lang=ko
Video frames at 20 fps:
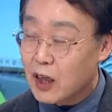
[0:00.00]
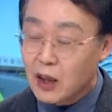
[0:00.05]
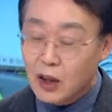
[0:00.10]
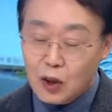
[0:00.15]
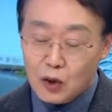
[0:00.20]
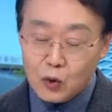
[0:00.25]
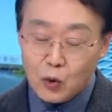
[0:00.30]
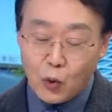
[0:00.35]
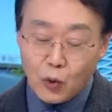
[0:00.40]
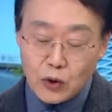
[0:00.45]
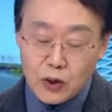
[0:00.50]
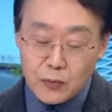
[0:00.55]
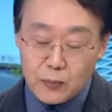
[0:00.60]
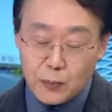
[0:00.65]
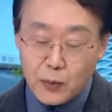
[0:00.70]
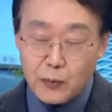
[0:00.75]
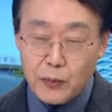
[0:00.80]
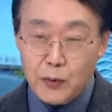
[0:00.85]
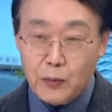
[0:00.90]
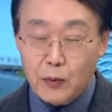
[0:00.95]
네.
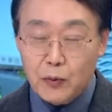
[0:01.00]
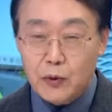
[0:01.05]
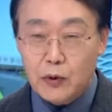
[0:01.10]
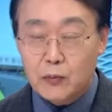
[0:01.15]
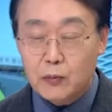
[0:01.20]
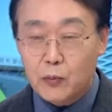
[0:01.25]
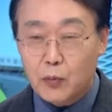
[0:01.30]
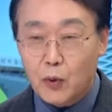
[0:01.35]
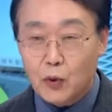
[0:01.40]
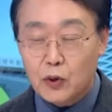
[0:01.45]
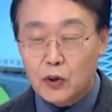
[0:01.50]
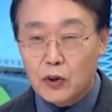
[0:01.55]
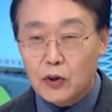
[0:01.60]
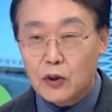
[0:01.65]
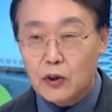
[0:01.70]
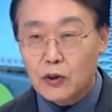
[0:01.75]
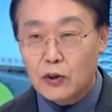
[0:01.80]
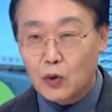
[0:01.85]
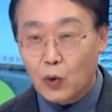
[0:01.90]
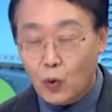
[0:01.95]
농지법의 모,
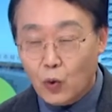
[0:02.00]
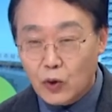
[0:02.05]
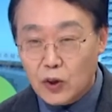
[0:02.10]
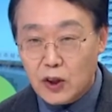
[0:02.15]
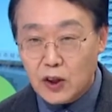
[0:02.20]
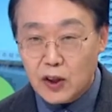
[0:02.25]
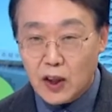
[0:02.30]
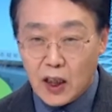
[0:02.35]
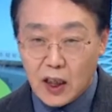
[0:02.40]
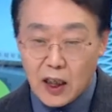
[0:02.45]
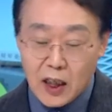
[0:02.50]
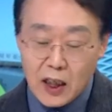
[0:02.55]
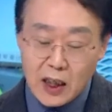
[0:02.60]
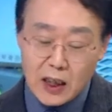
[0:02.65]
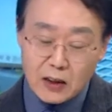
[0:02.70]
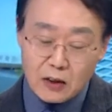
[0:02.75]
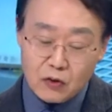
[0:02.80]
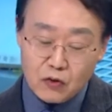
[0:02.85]
목적은 농지가